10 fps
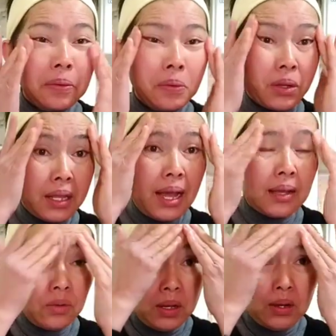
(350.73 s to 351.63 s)
นวดหน้า
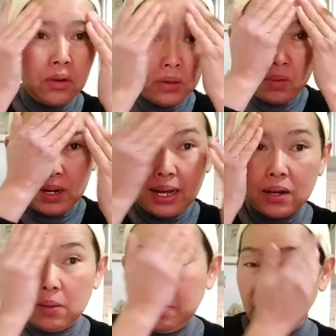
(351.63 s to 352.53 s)
ด้วยออยล์กุหลาบ
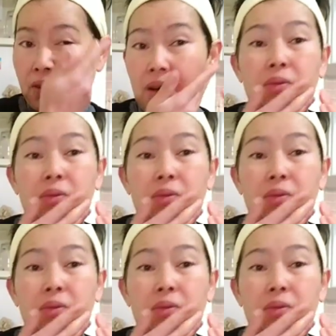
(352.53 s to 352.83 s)
ล้วนเป็น